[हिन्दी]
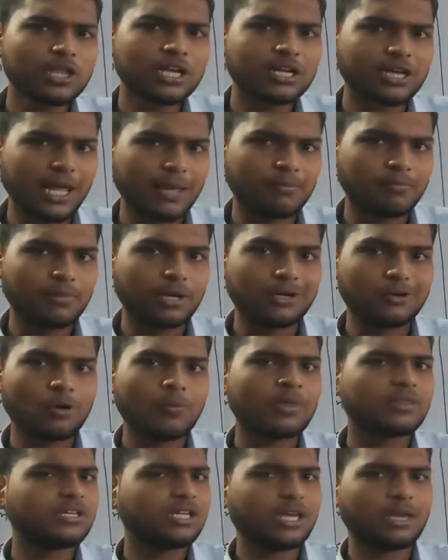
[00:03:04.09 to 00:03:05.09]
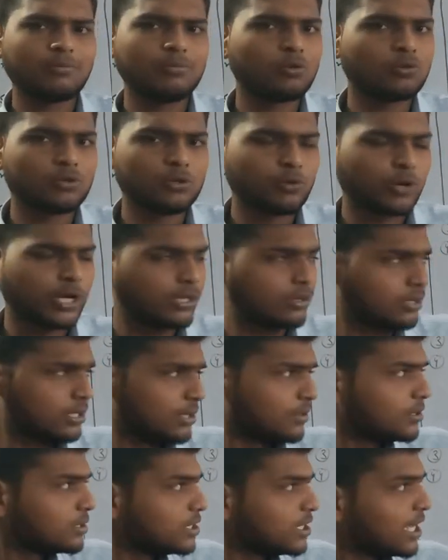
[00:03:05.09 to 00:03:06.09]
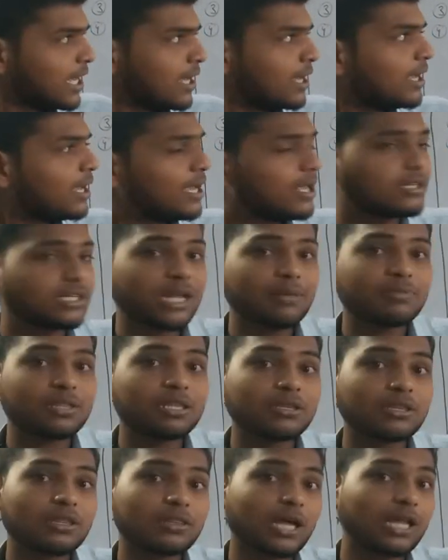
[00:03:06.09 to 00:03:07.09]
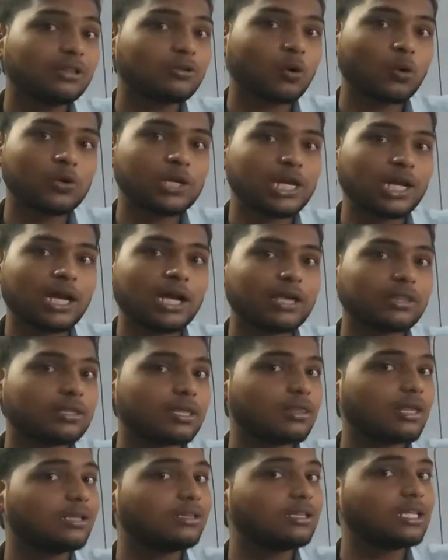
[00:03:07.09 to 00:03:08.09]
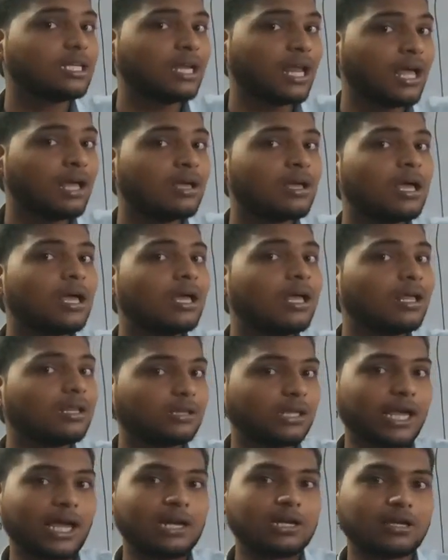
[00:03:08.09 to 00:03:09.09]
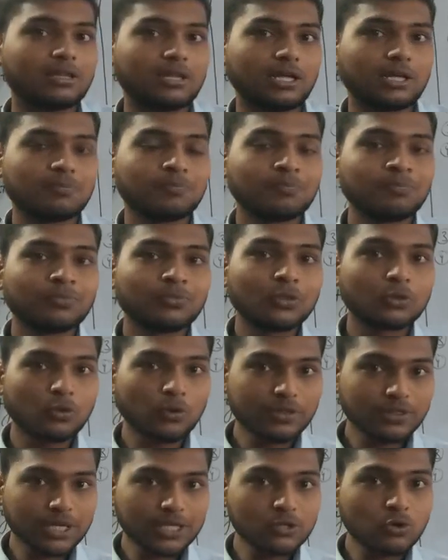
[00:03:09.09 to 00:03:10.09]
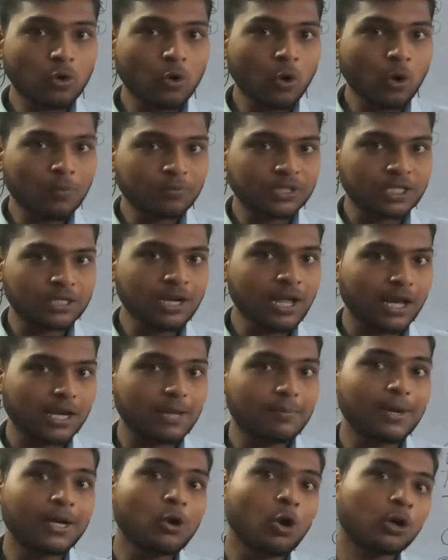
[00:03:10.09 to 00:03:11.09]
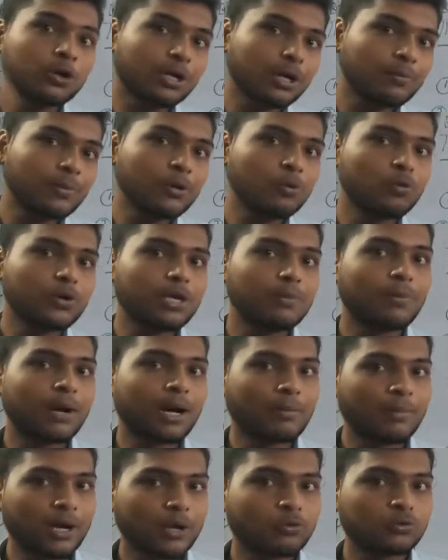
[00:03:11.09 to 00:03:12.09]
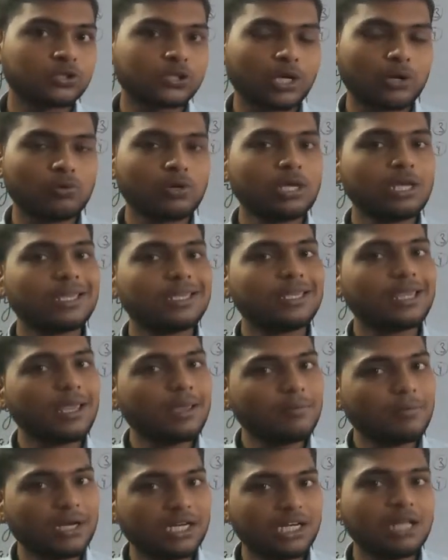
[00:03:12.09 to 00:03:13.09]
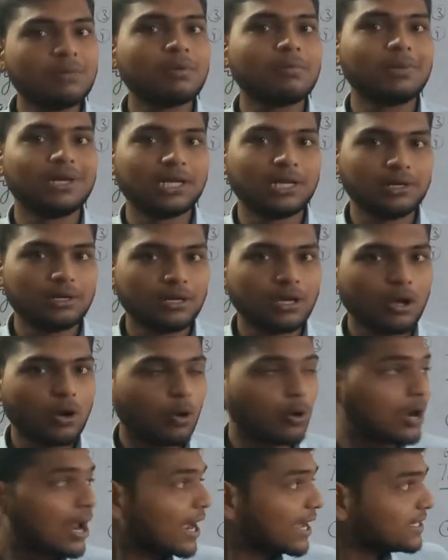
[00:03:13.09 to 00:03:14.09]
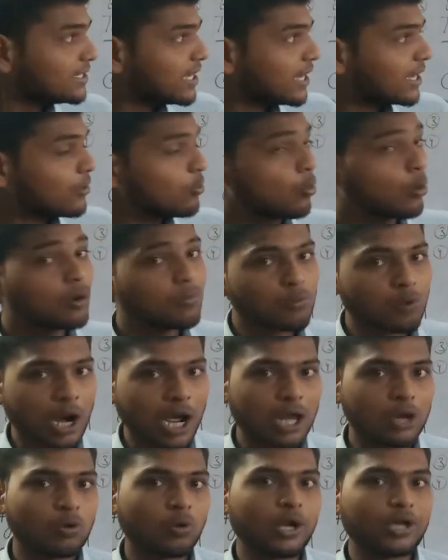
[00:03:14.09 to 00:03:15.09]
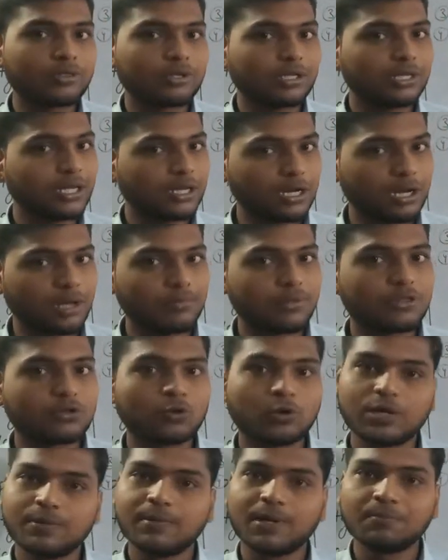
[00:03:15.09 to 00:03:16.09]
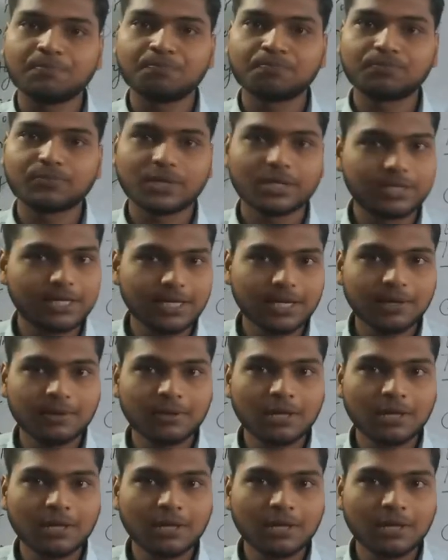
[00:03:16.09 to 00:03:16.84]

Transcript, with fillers: टाइप में डोमेस्टिक अब्यूज यू कैन से ठीक है इस टाइप से इसके साथ होने लगा किसके साथ दीना दयाल के साथ तो इसकी जो होप थी ना कि मैं डॉक्टर बनूंगी बड़ा बड़ा कुछ करूंगी ये मिट्टी में मिल गई और आगे जाके और बुरा हाल होगा इसका देखना अभी स्टोरी में ठीक है